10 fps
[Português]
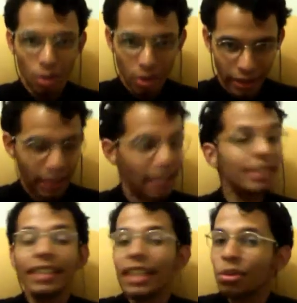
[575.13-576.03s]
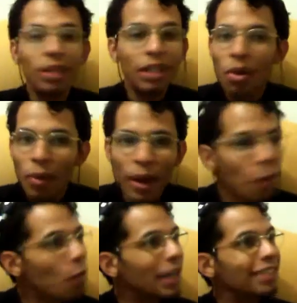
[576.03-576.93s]
Ora, a literatura não
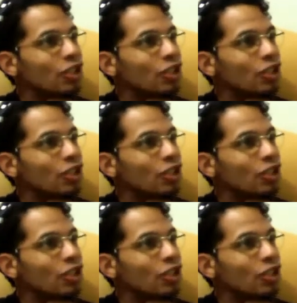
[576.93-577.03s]
é uma